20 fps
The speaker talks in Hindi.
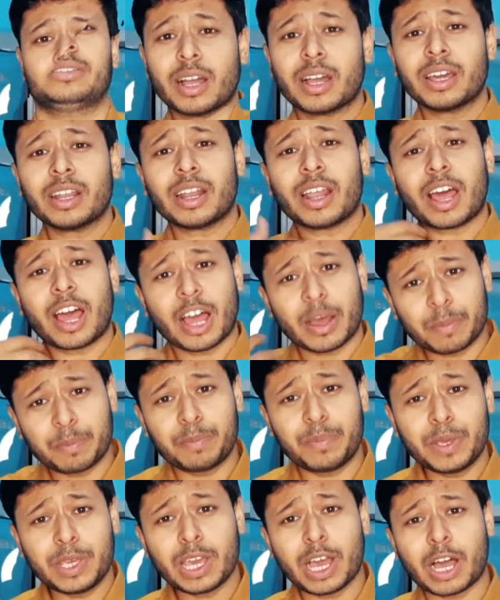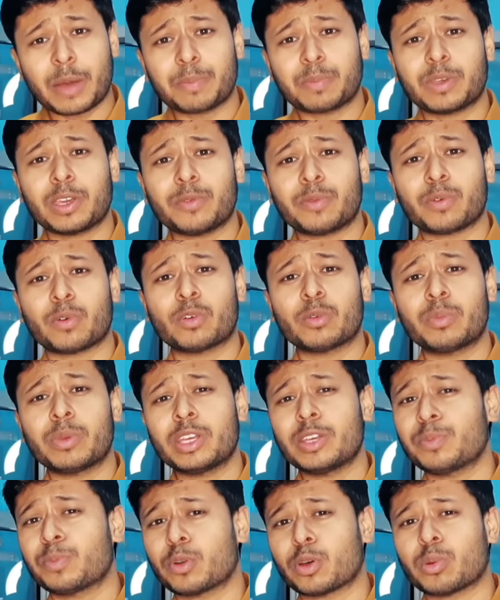अगर अब भी आपके फ़ोन
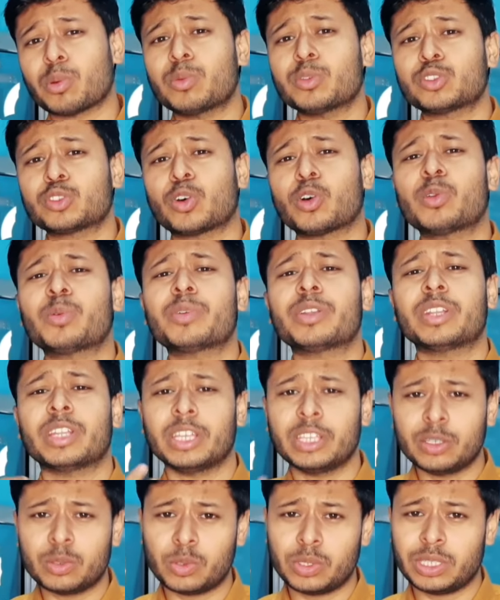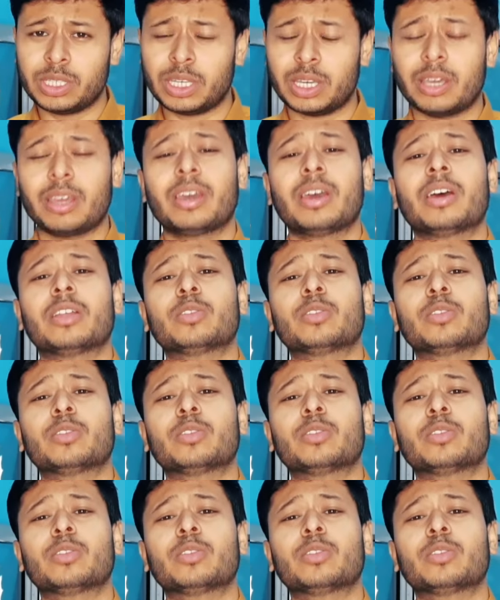में ये प्रॉब्लम सॉल्व नहीं हुई है